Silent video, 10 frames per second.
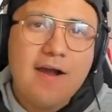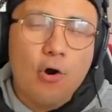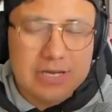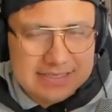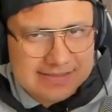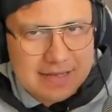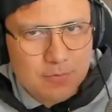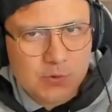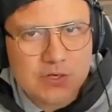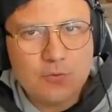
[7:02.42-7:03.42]
Hoy
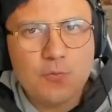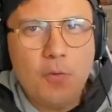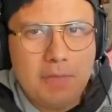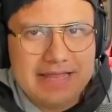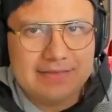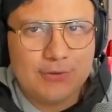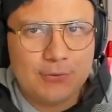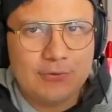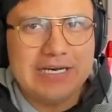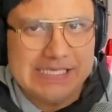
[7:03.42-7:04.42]
estamos en un
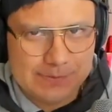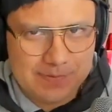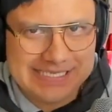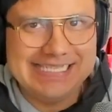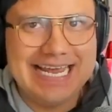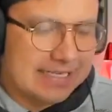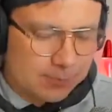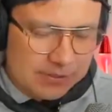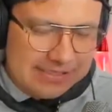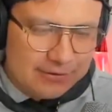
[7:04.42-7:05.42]
momento especial.
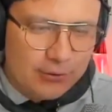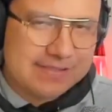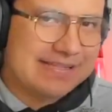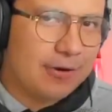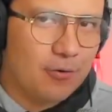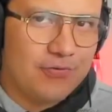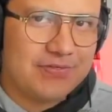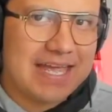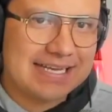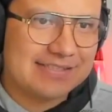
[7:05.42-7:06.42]
Después de todo este
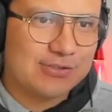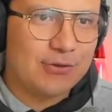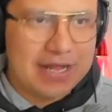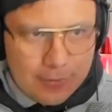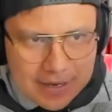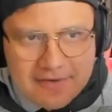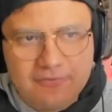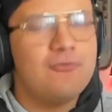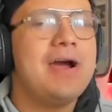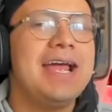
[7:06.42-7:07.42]
contexto de lo que
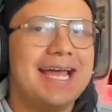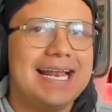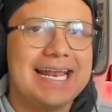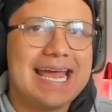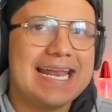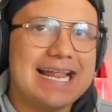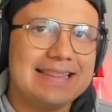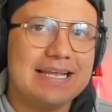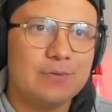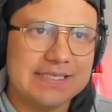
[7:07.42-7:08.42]
fue el
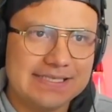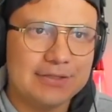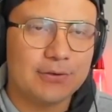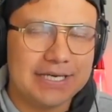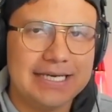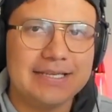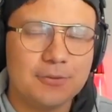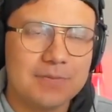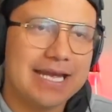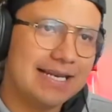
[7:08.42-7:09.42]
canal de Luisito
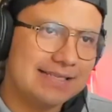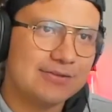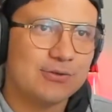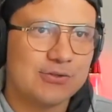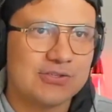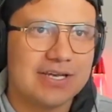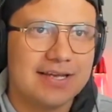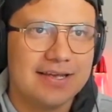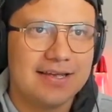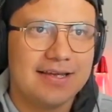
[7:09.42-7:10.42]
Kingdom en estos
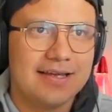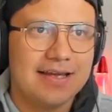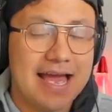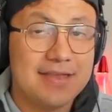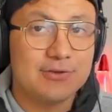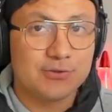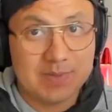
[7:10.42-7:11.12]
años